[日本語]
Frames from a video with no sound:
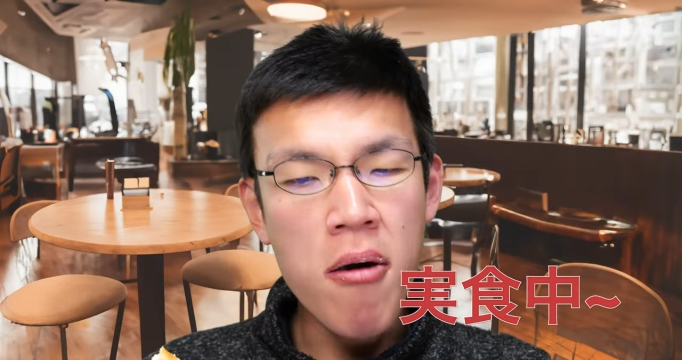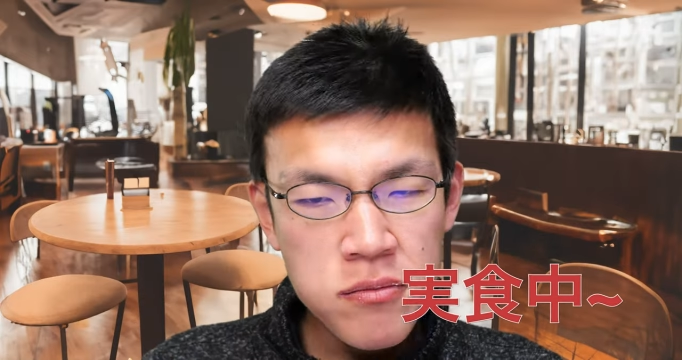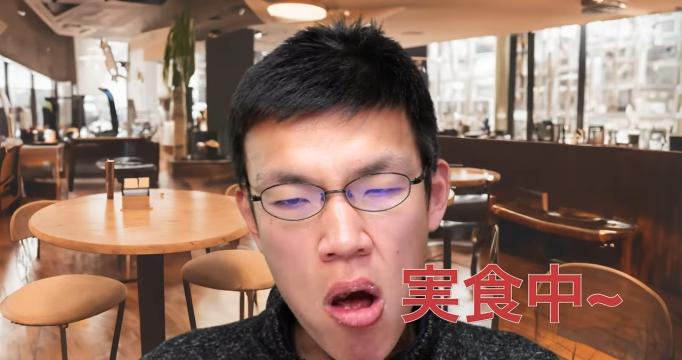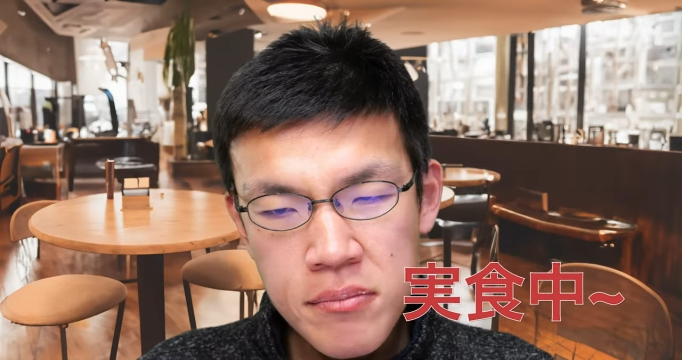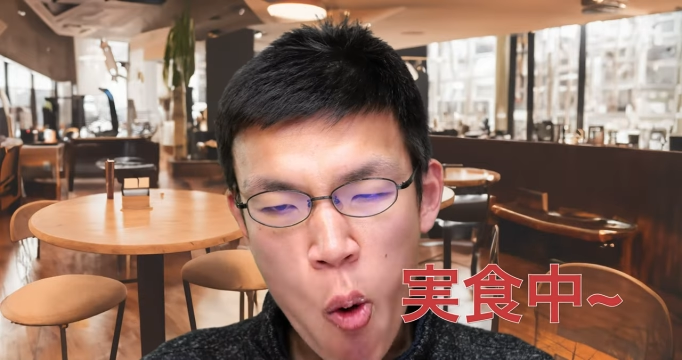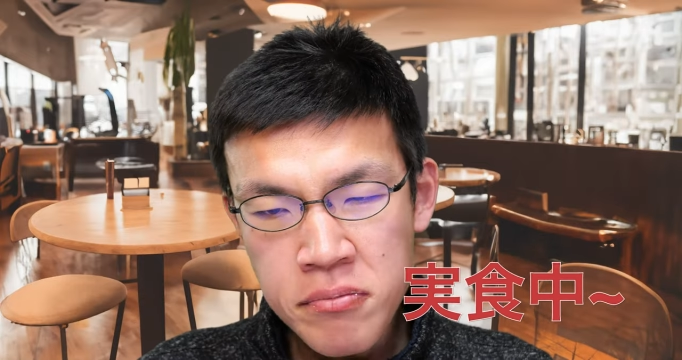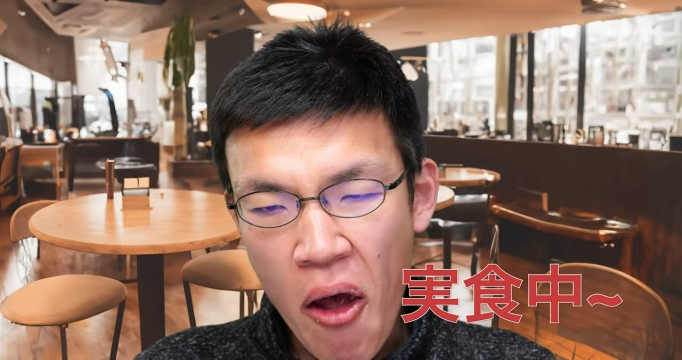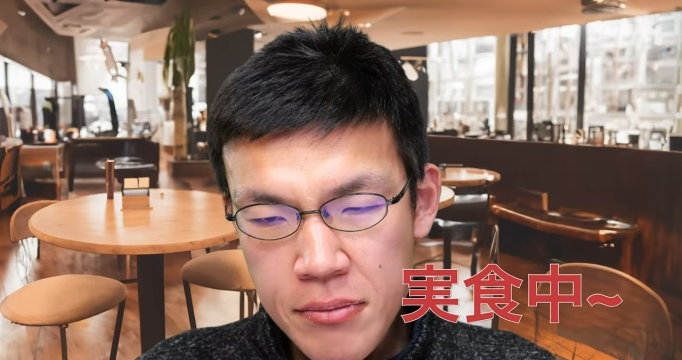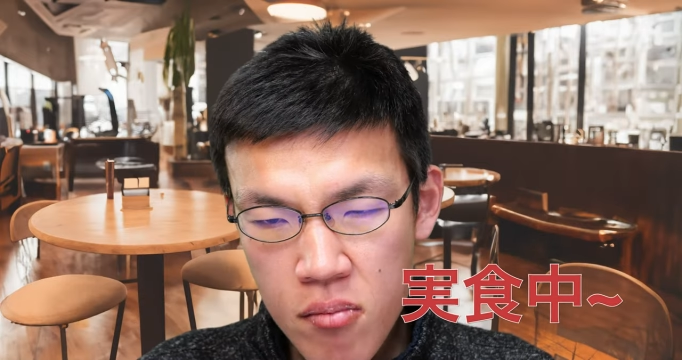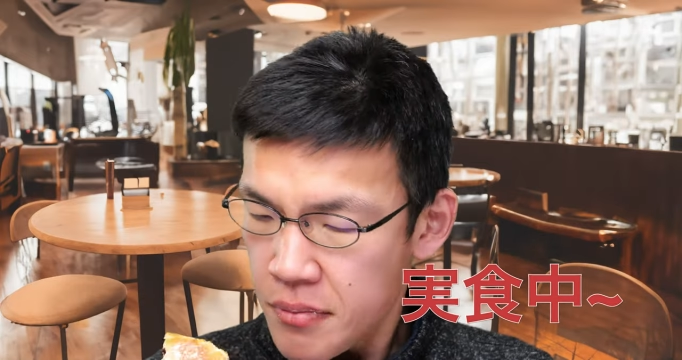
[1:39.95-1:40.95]
詳細に
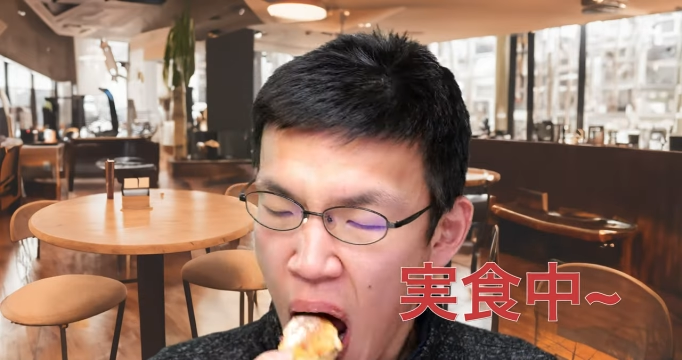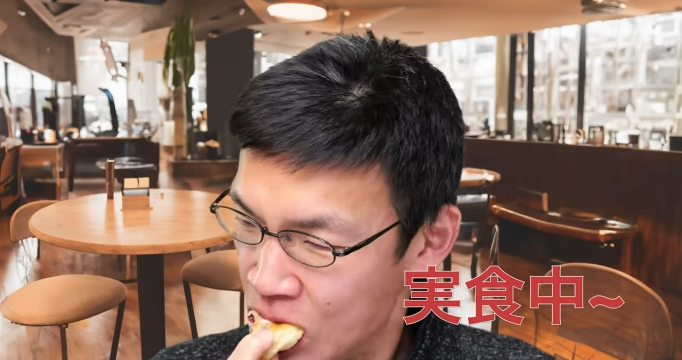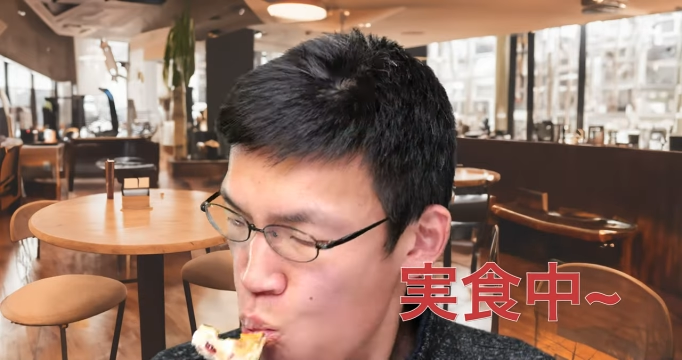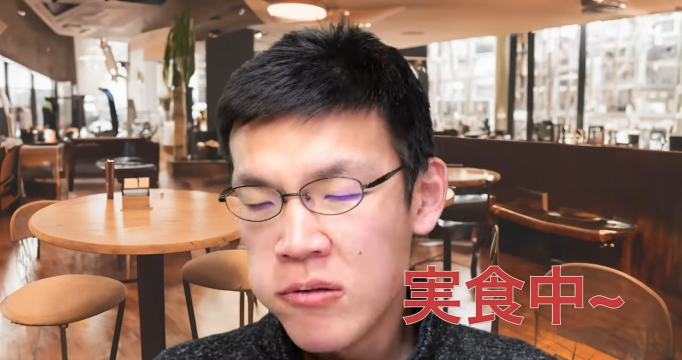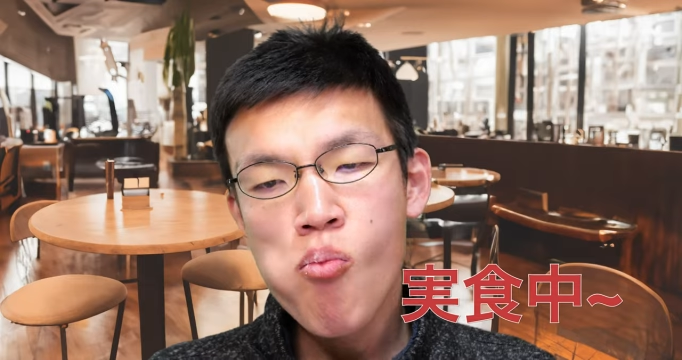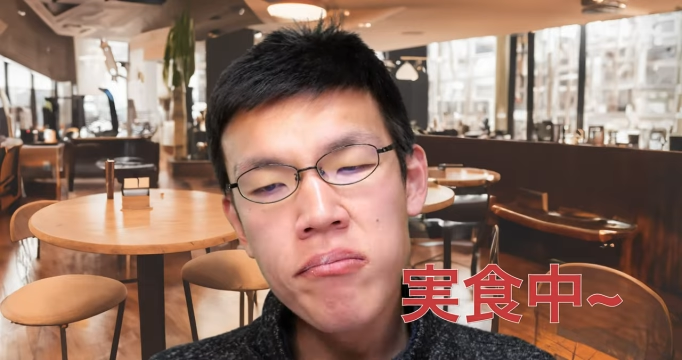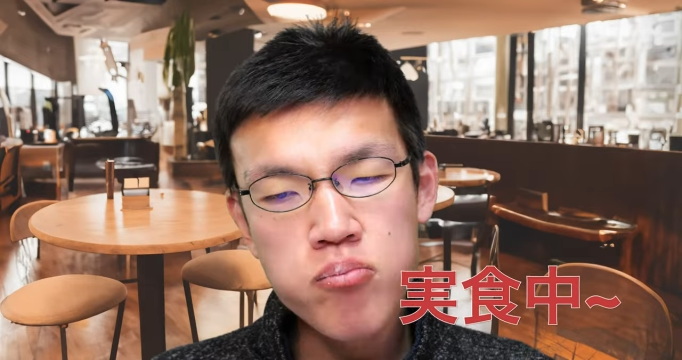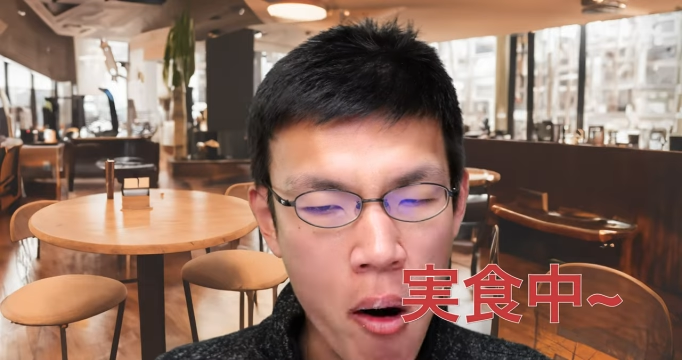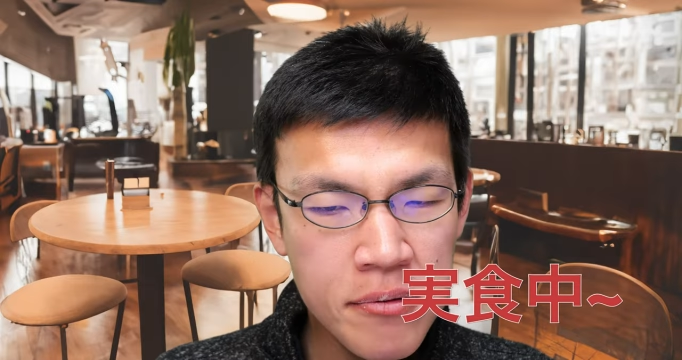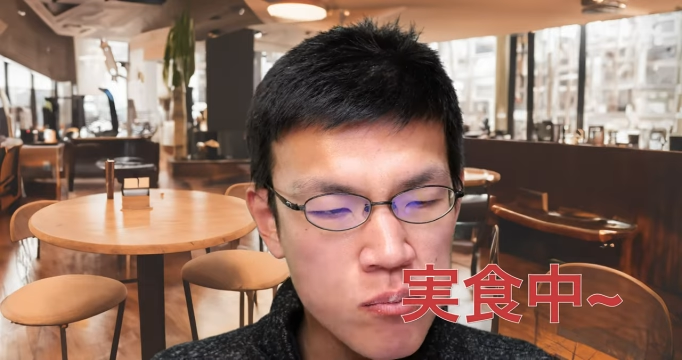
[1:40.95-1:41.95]
ついてはこの後すぐ。